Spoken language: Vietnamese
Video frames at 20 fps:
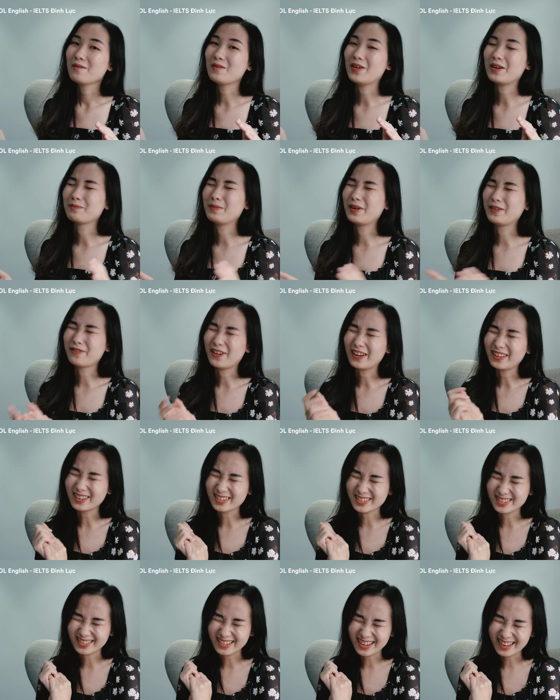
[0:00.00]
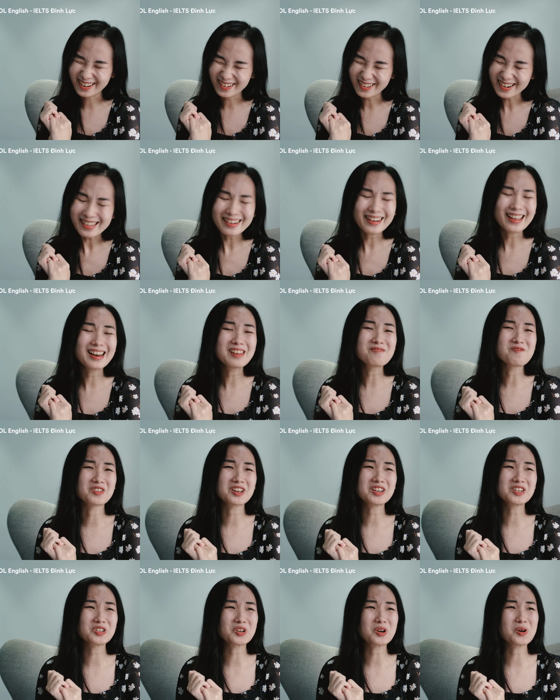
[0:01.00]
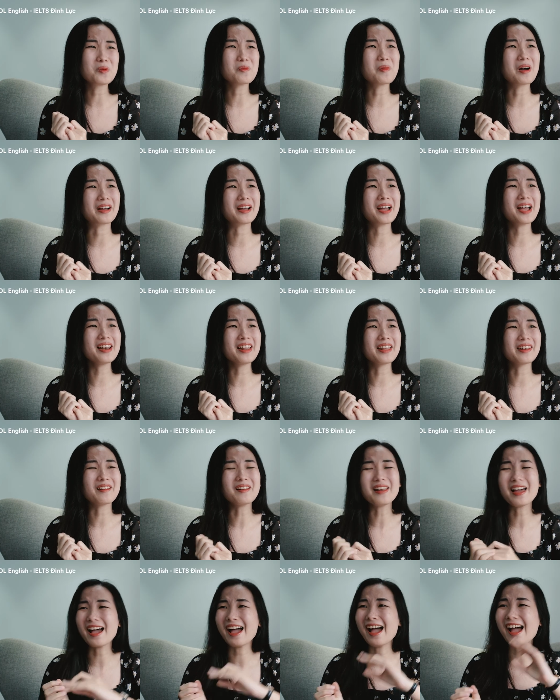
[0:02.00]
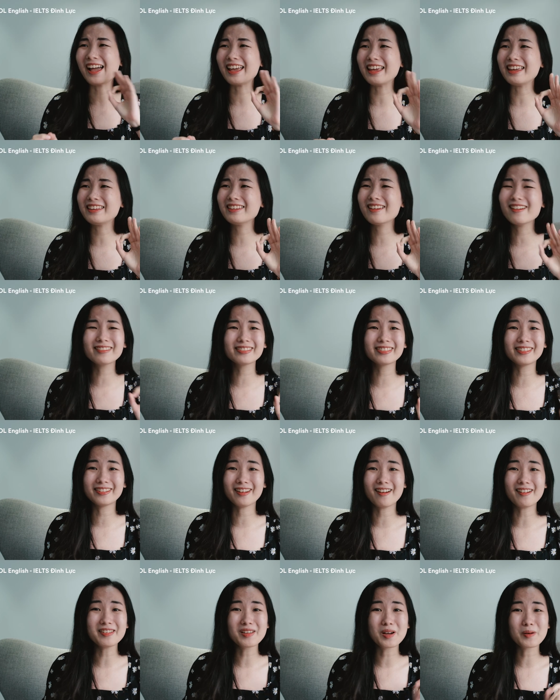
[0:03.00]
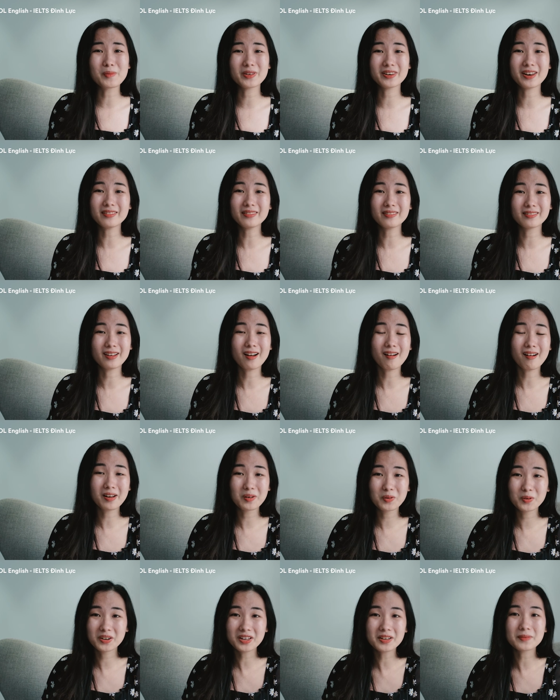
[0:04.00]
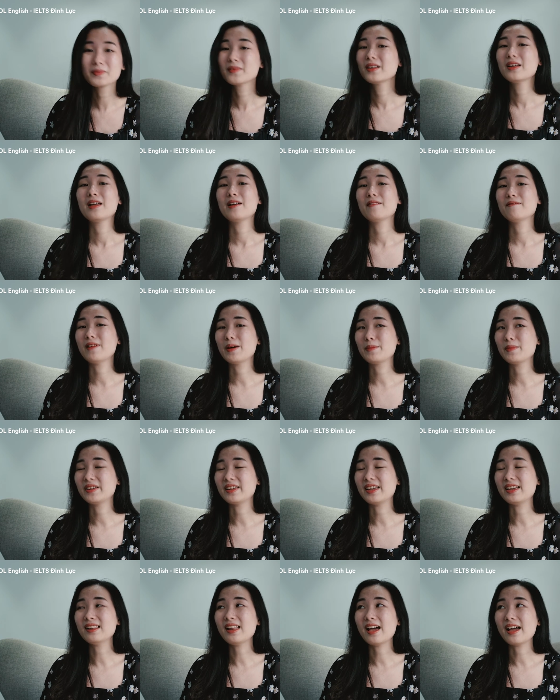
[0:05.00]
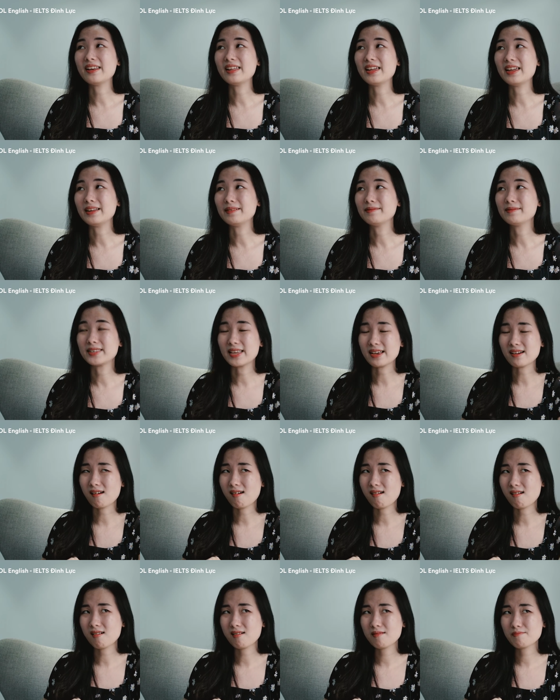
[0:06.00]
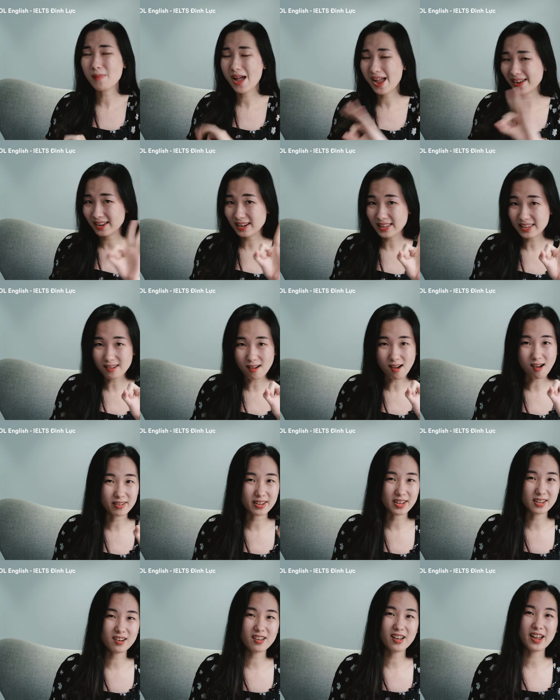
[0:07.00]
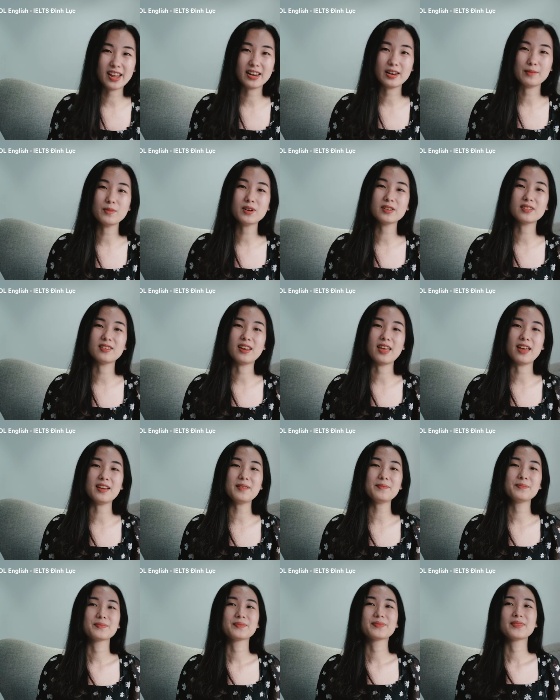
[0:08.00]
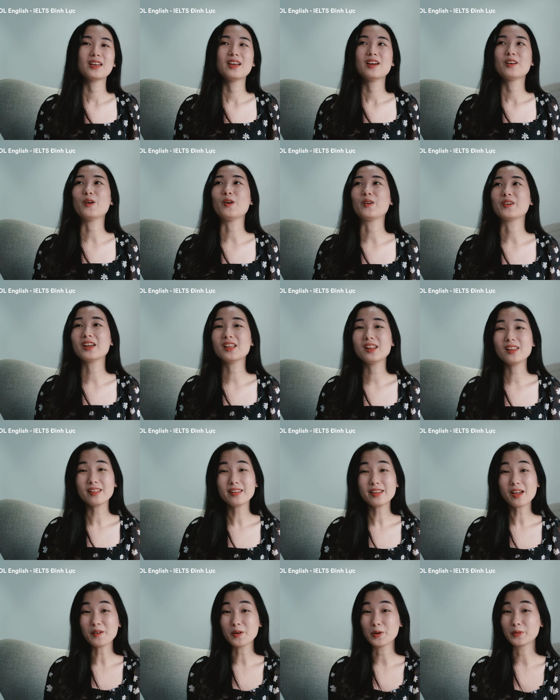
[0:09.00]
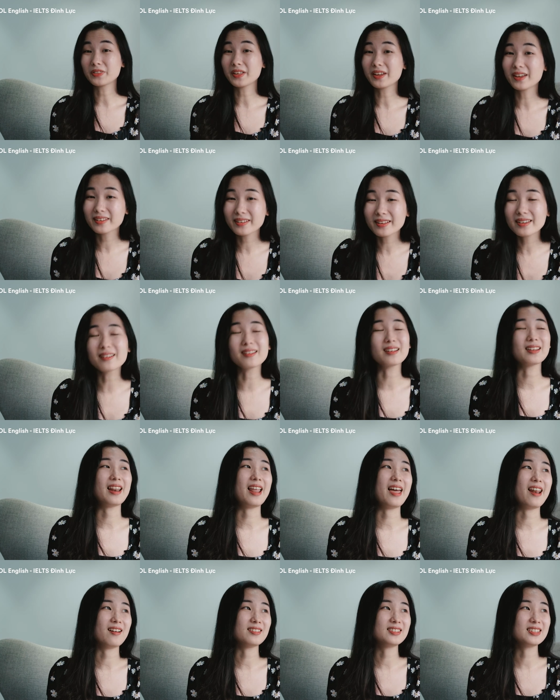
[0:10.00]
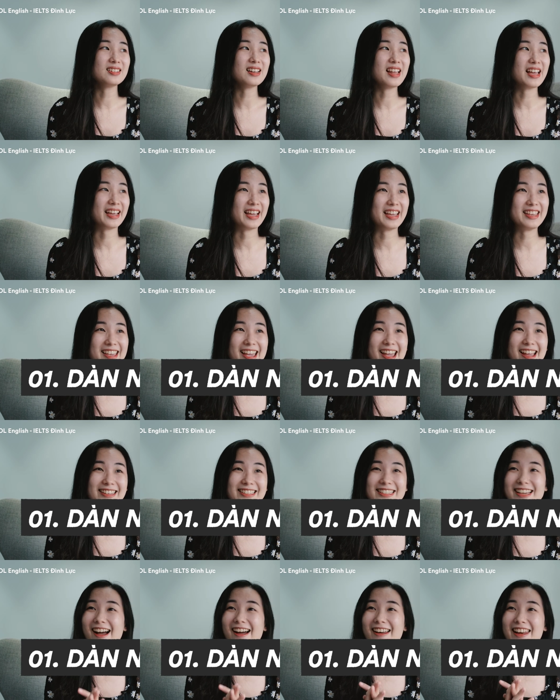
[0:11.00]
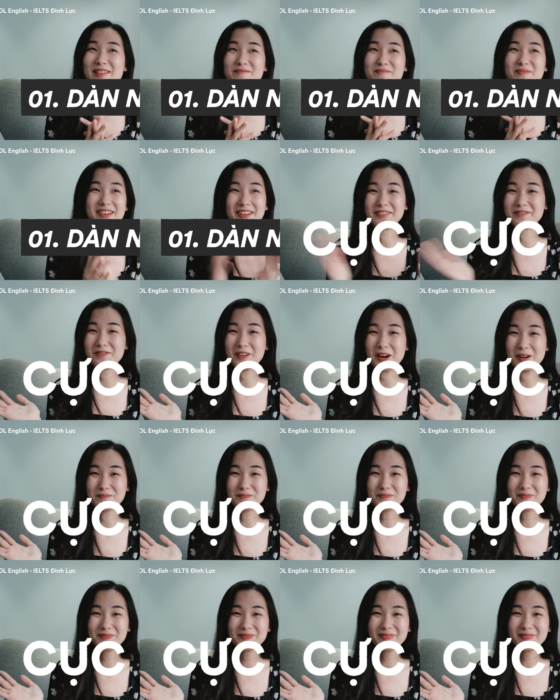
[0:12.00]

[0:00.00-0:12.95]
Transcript: Và mình phải thực sự là nói là đây là một cái show mà khá là nó là hay nhất từ đó giờ mình đã từng coi luôn á. Và mình nghĩ lại thì sẽ có ba cái lý do khiến nó hay đến mức như thế. Rồi, cái lý do đầu tiên á là đó chính là cái dàn trai đẹp cực phẩm.